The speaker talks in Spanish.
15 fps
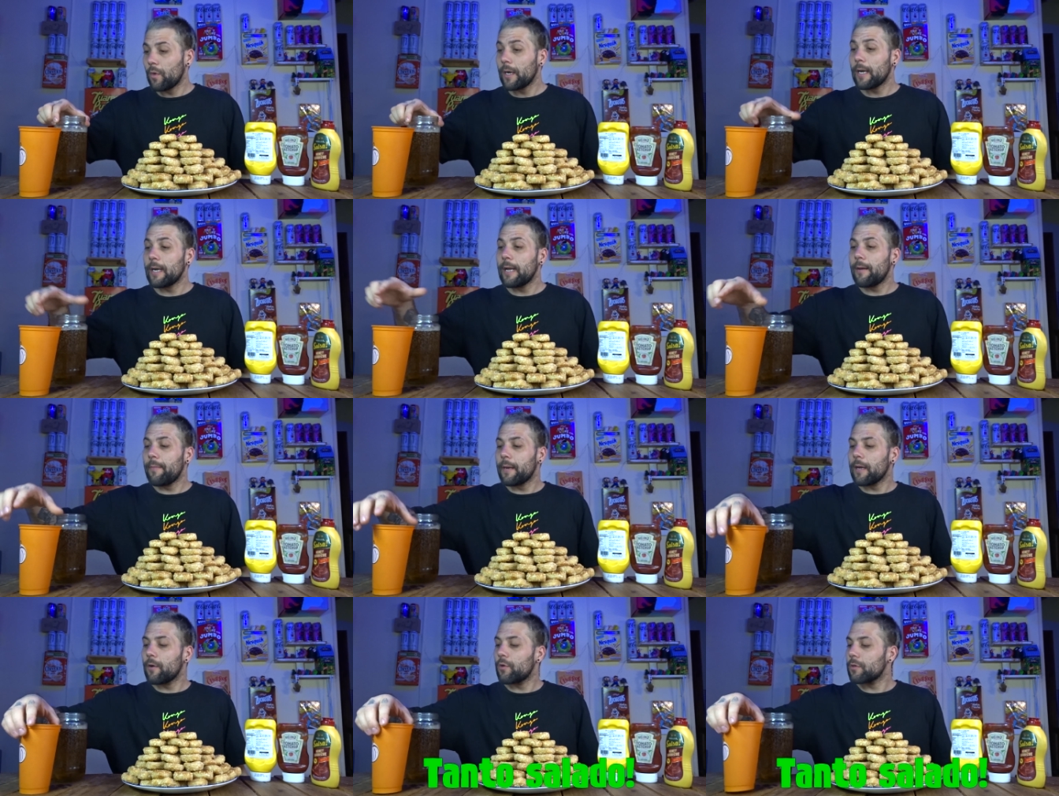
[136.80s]
guaraná
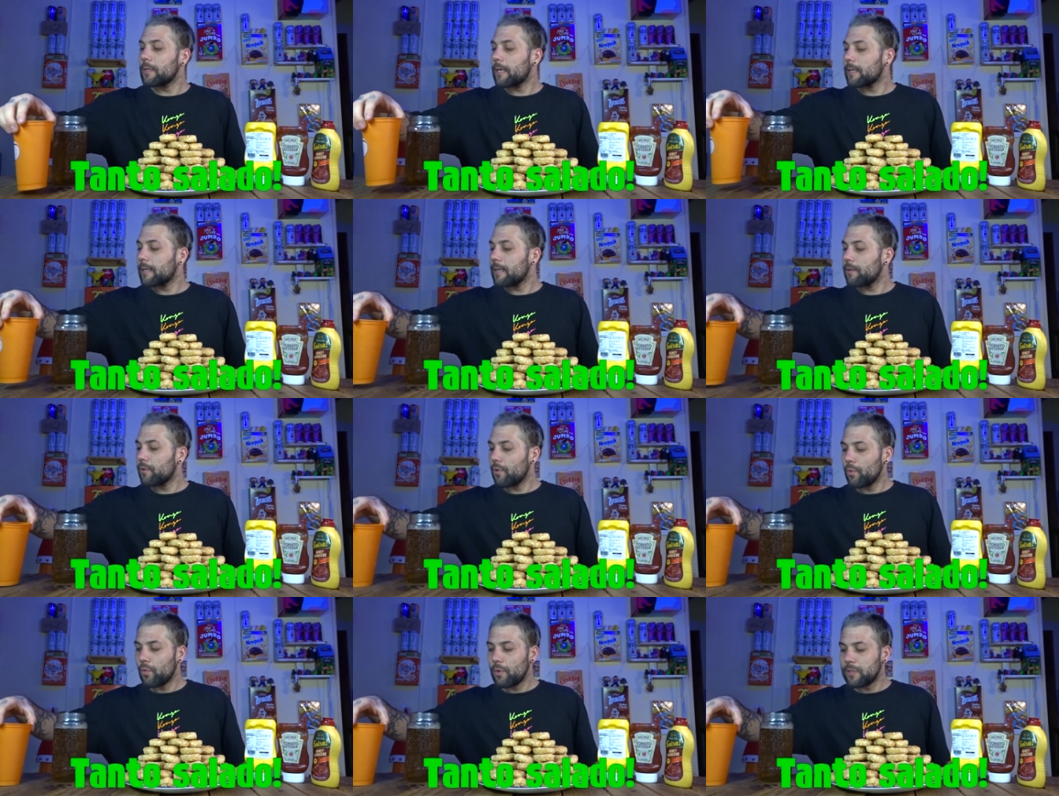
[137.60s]
para cortar
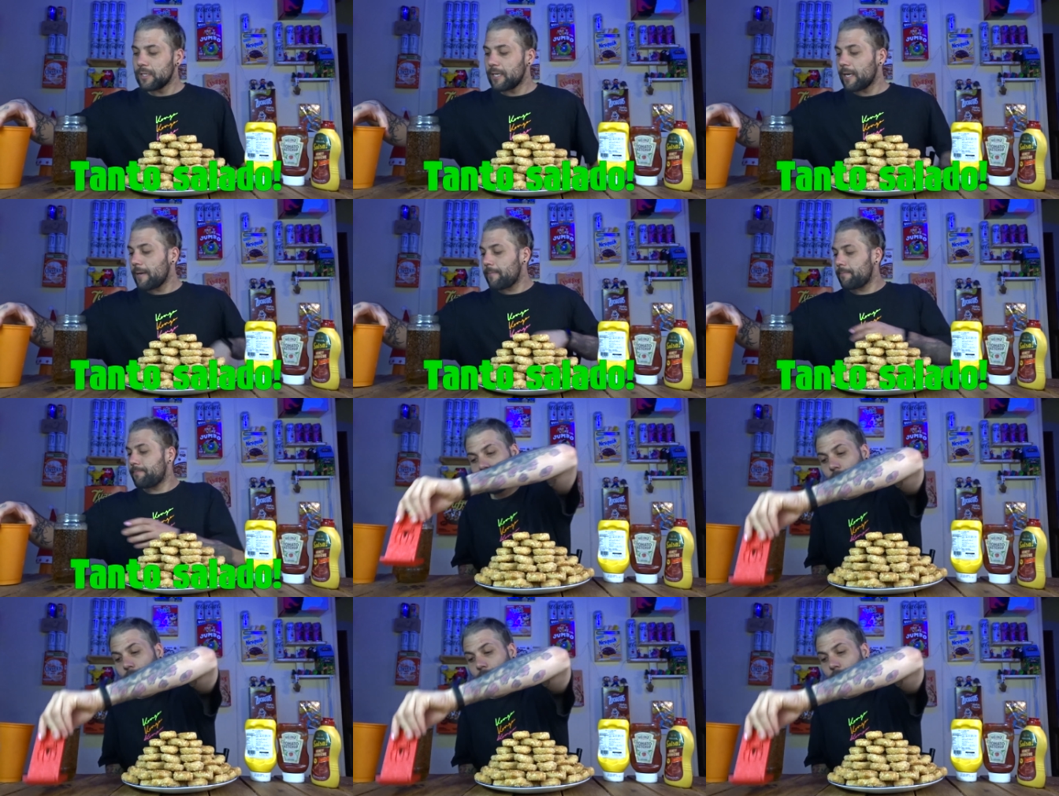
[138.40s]
tanto dulce.